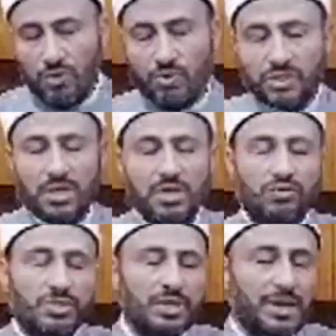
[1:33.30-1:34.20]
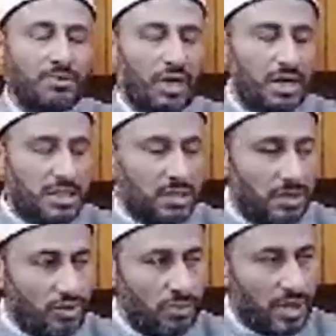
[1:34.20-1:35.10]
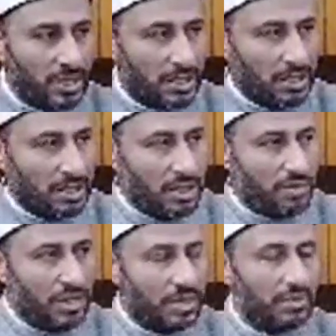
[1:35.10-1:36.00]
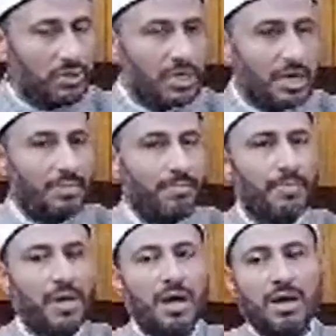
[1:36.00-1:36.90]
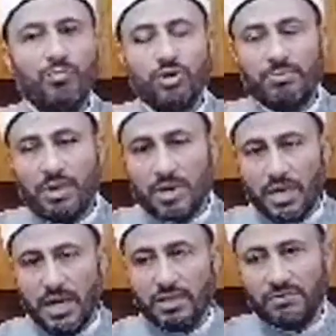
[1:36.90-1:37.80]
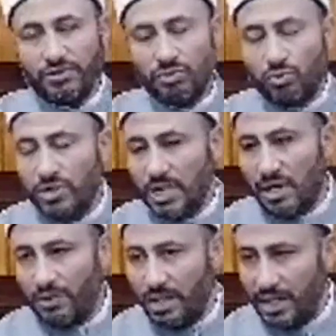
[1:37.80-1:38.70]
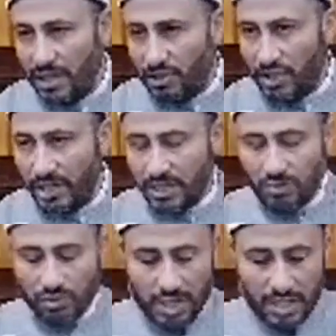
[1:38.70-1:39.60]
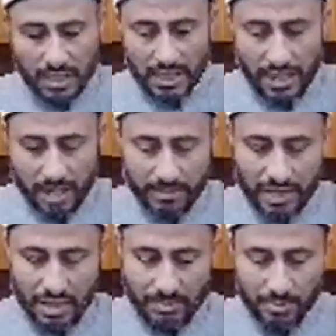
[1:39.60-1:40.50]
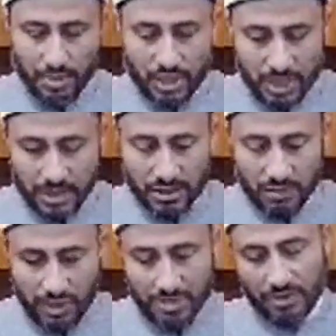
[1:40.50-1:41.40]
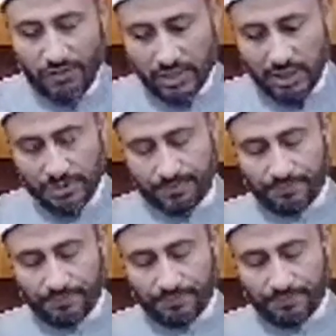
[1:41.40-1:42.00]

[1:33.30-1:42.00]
والصلاة والسلام على سيدنا رسول الله صلى الله عليه وسلم باب البركات في الدنيا والآخرة نسأل الله ألا يحرمنا من بركاته ولا من فضله